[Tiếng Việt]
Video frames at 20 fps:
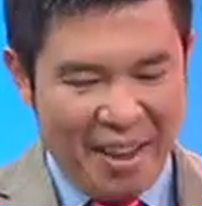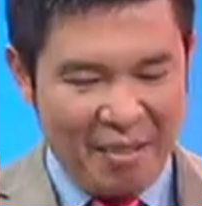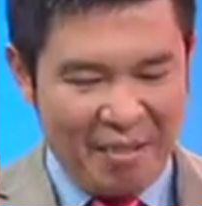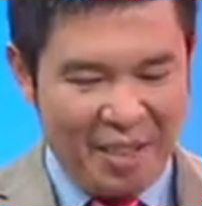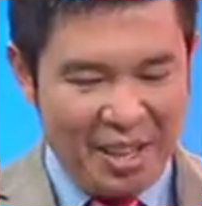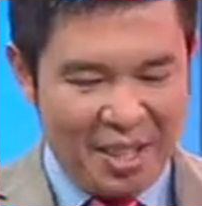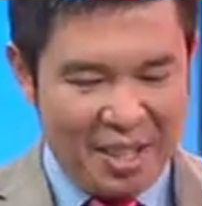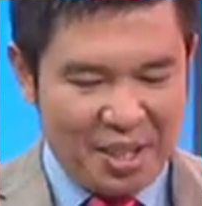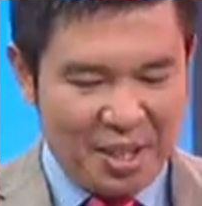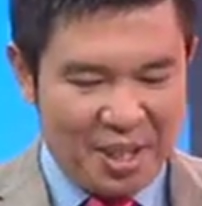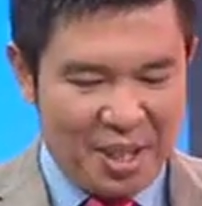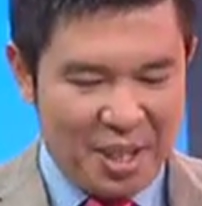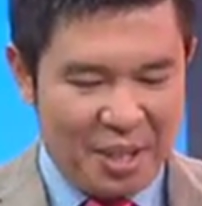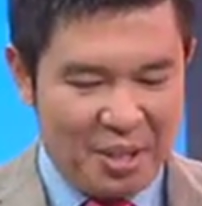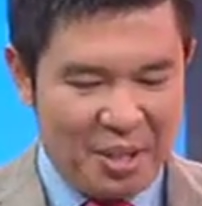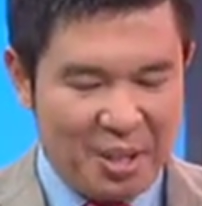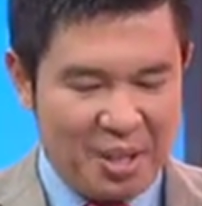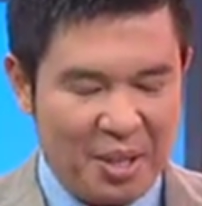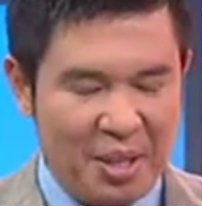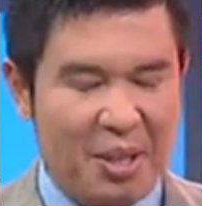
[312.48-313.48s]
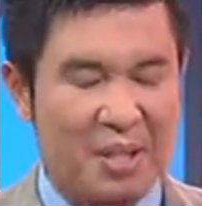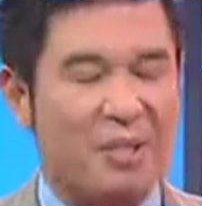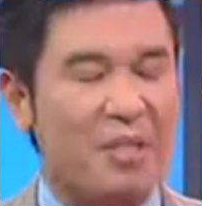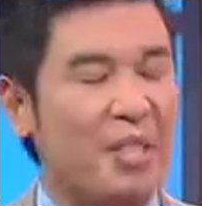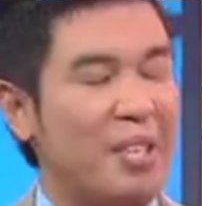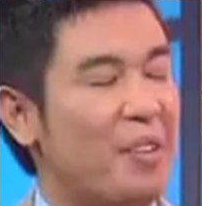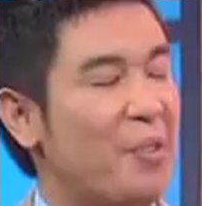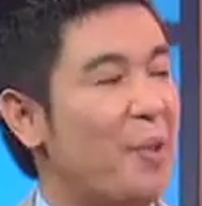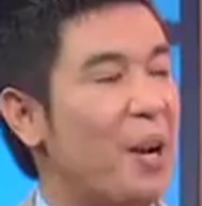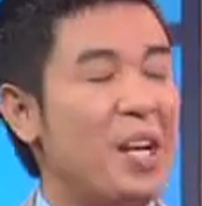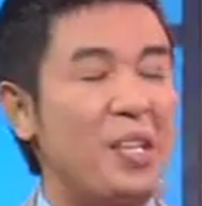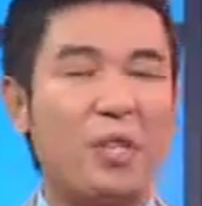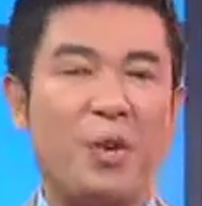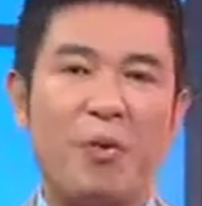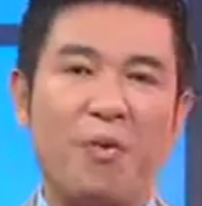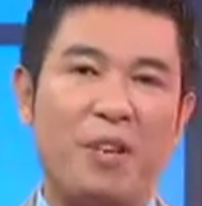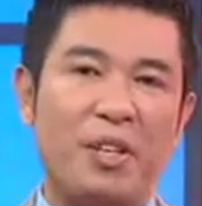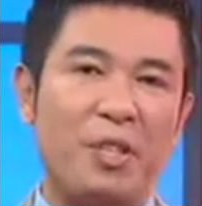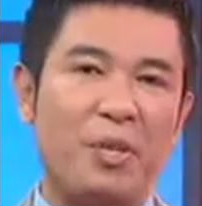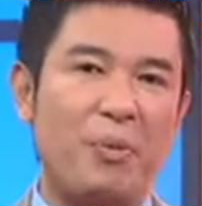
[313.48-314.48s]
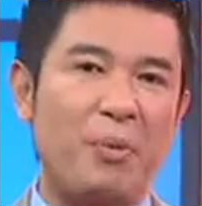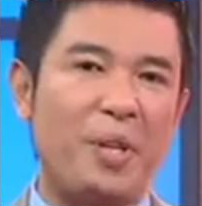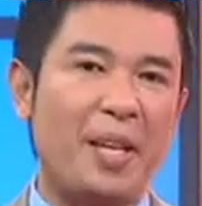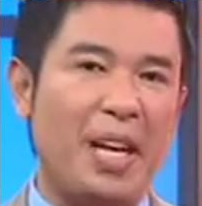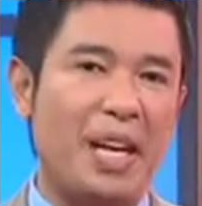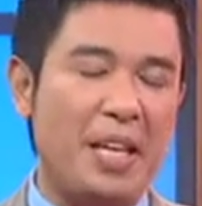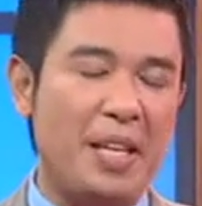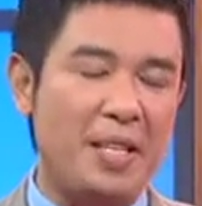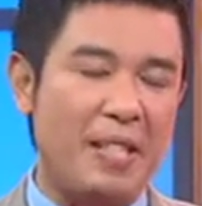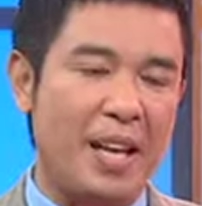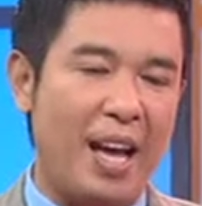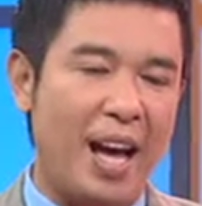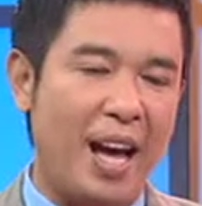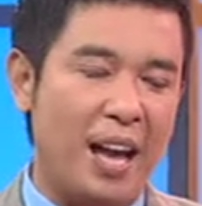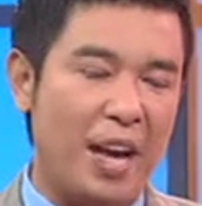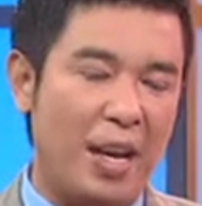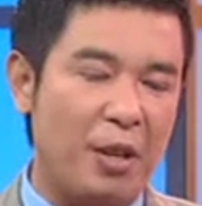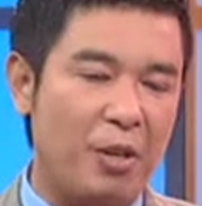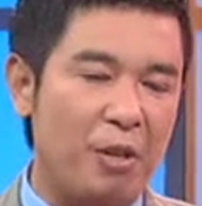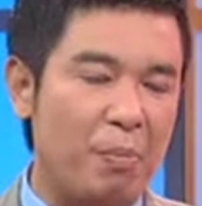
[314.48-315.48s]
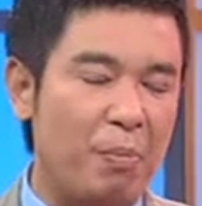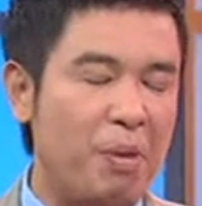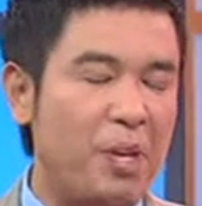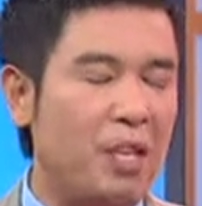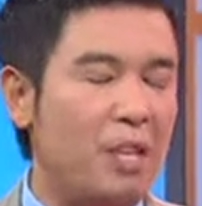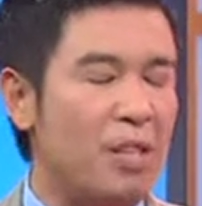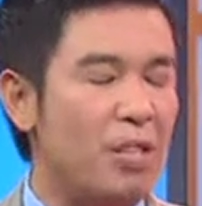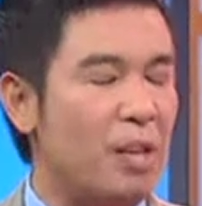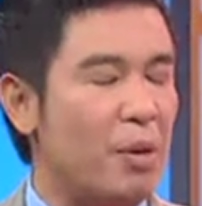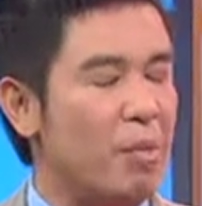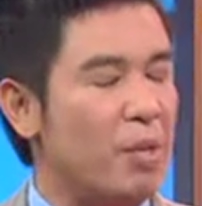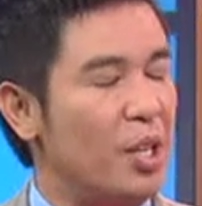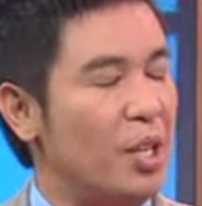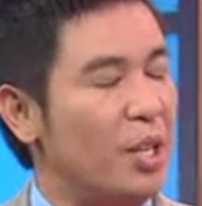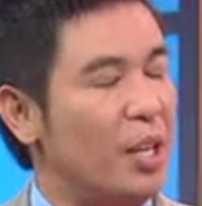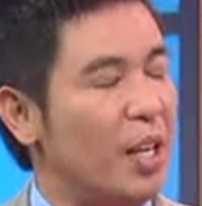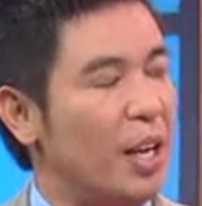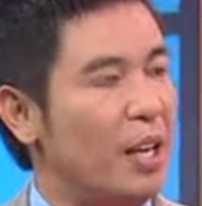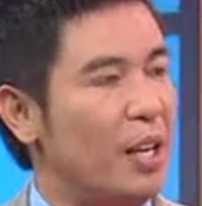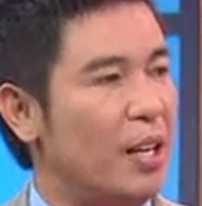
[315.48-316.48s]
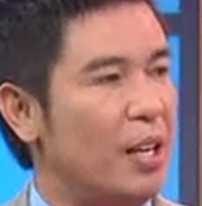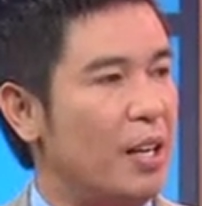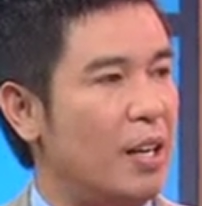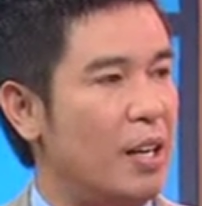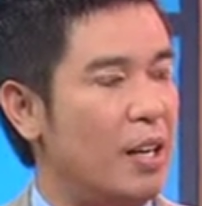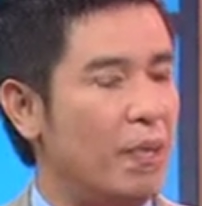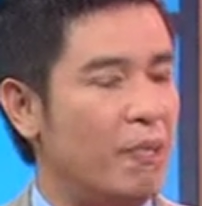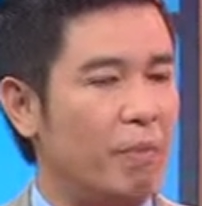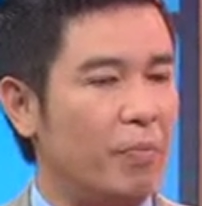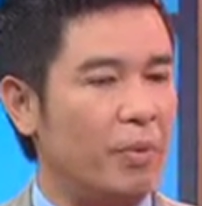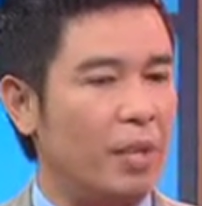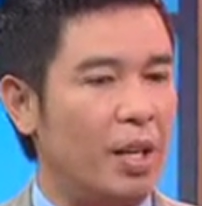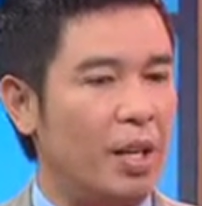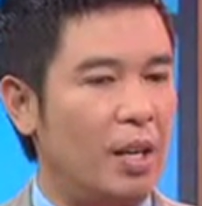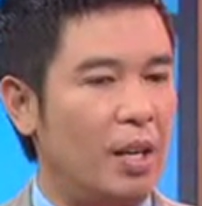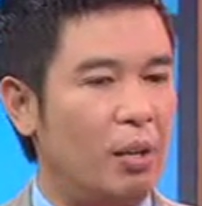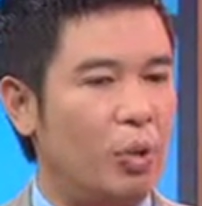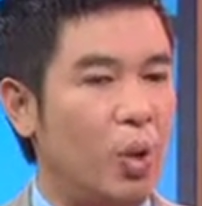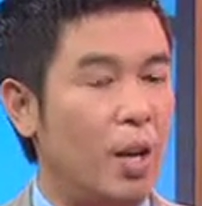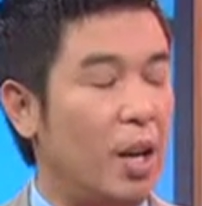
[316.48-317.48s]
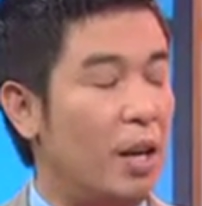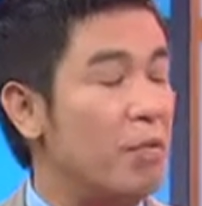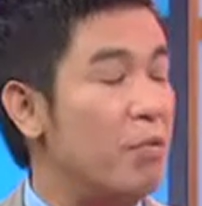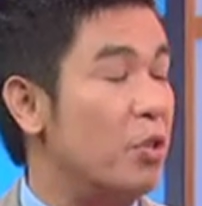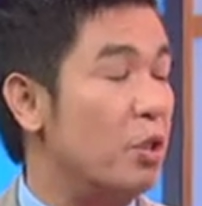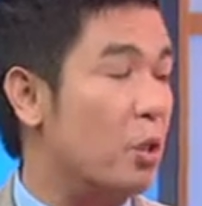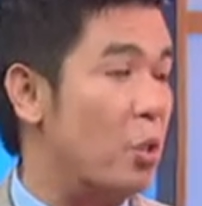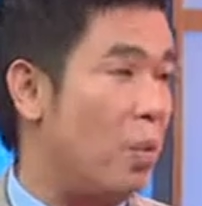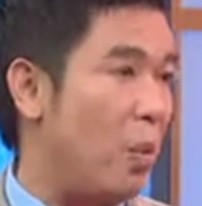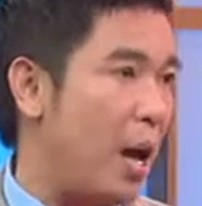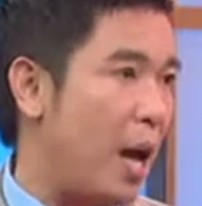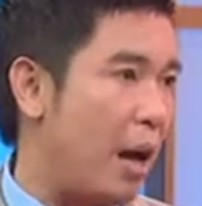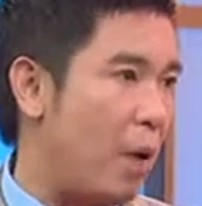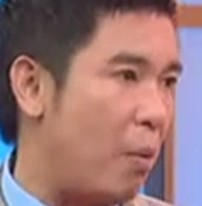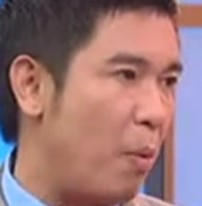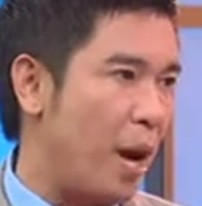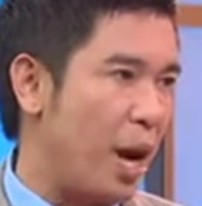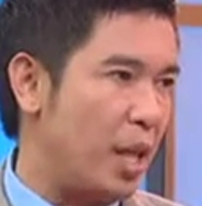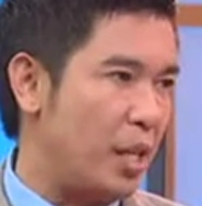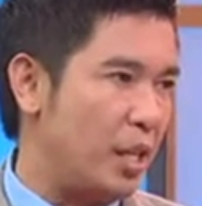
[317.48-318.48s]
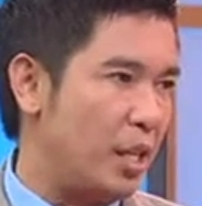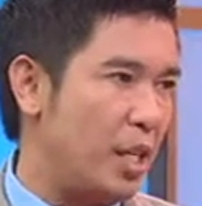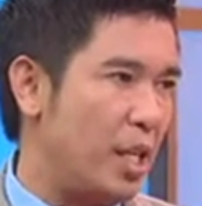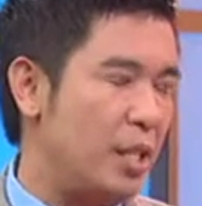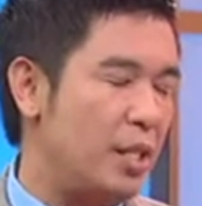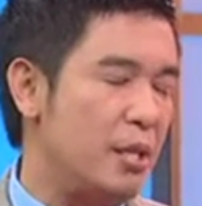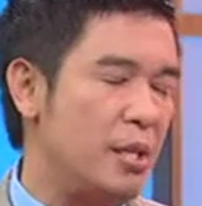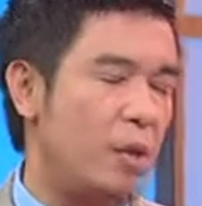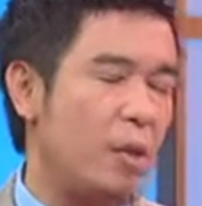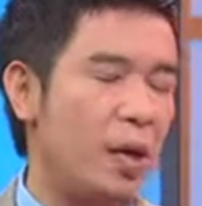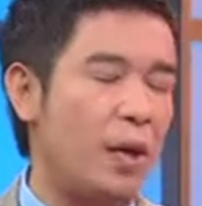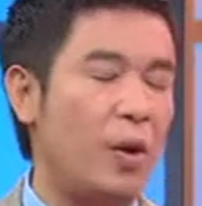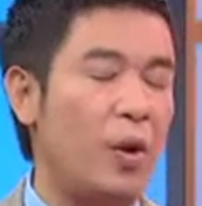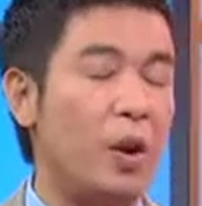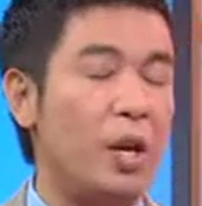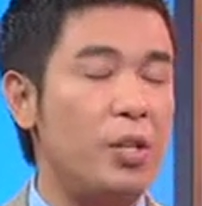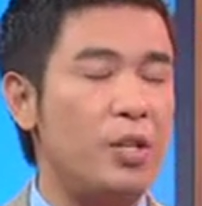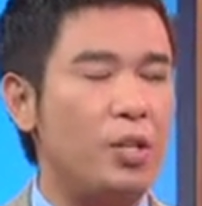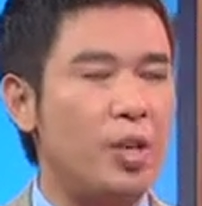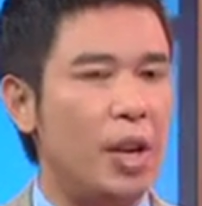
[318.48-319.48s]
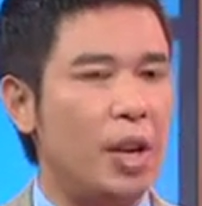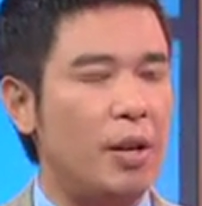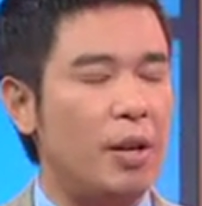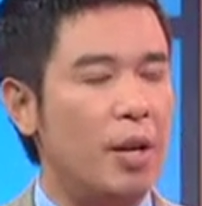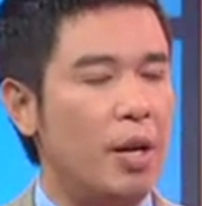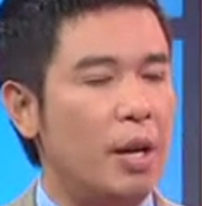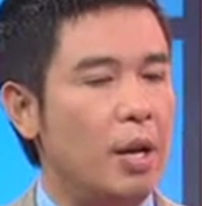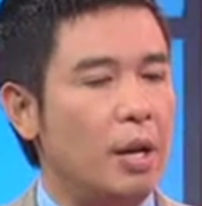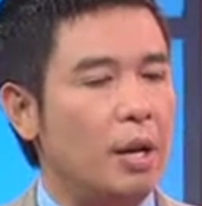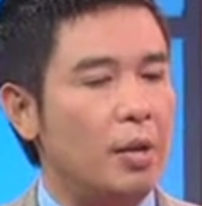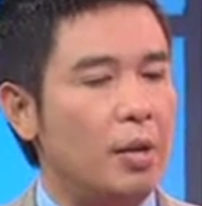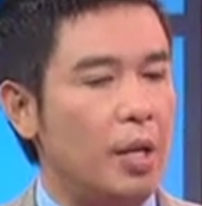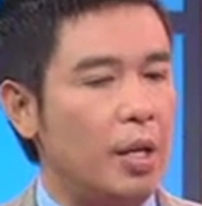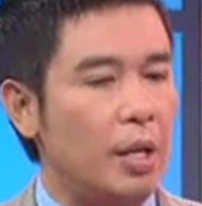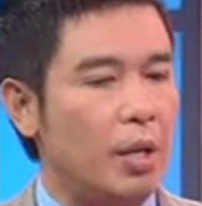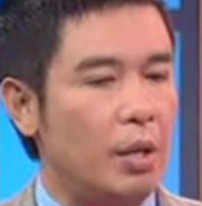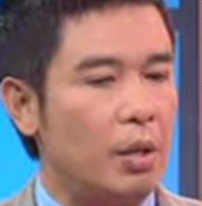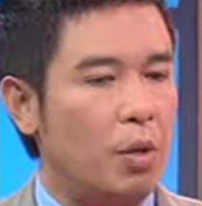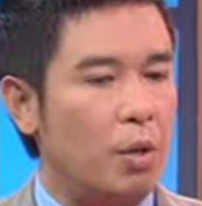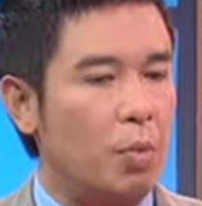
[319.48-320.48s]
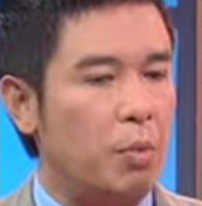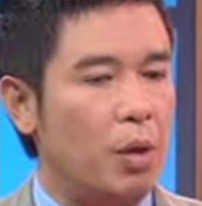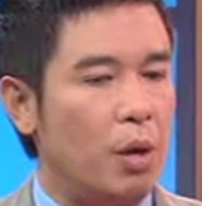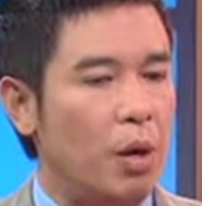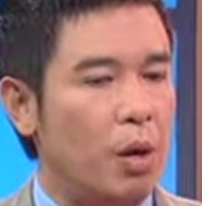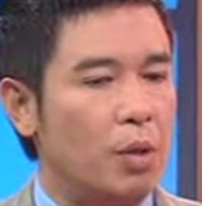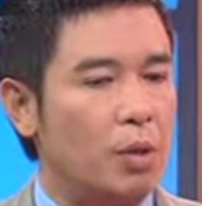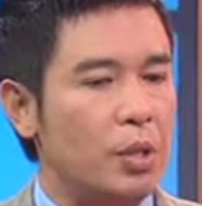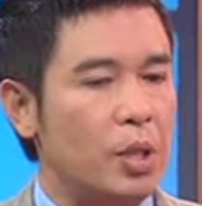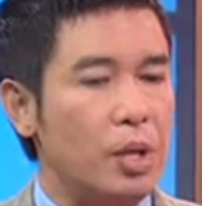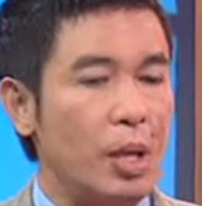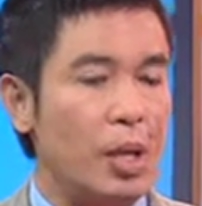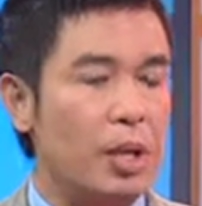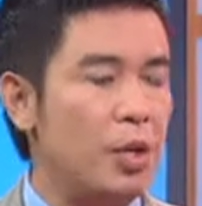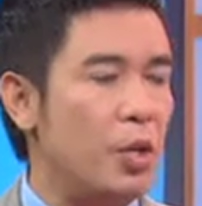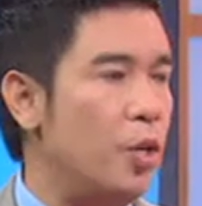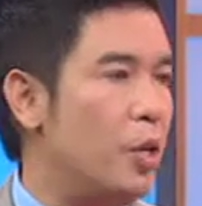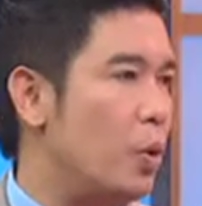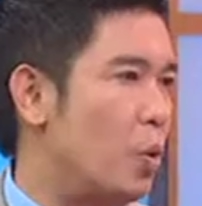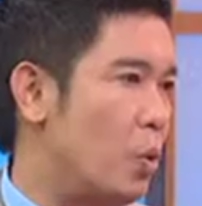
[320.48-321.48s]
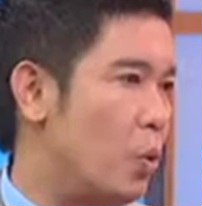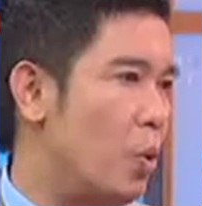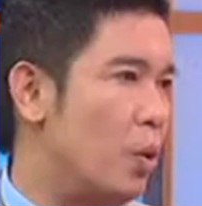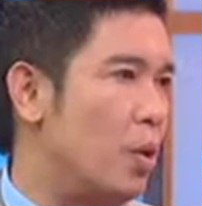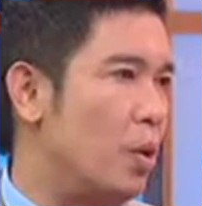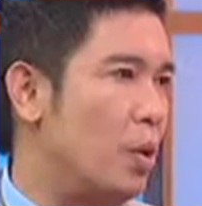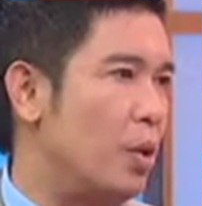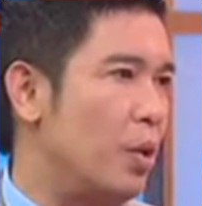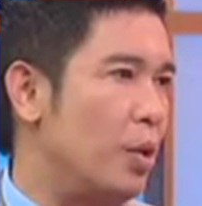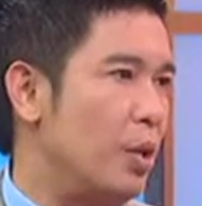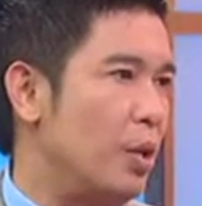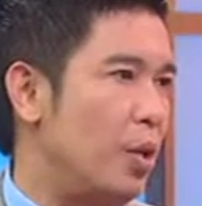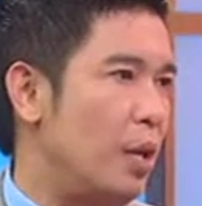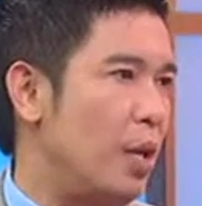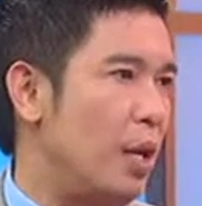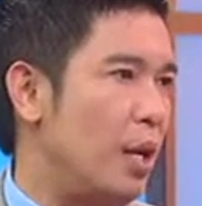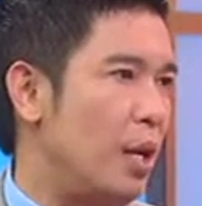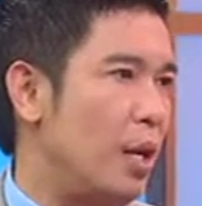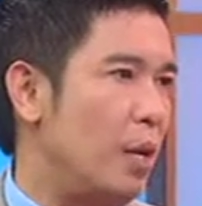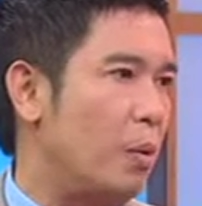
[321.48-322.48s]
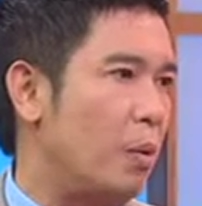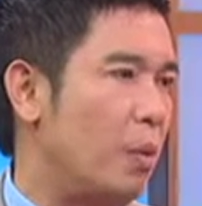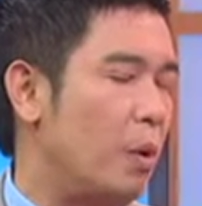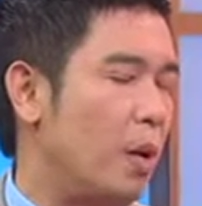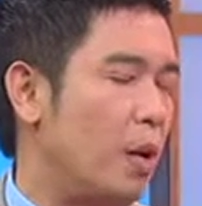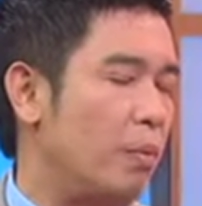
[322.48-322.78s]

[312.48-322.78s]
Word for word: Vâng, thưa thưa chị Rachel và thưa quý khán thính giả, yeah. là được biết trong những cái uh, tuần lễ vừa qua, ngoài yeah. những cái dư luận nói trên yeah. thì cũng có rất là nhiều những uh,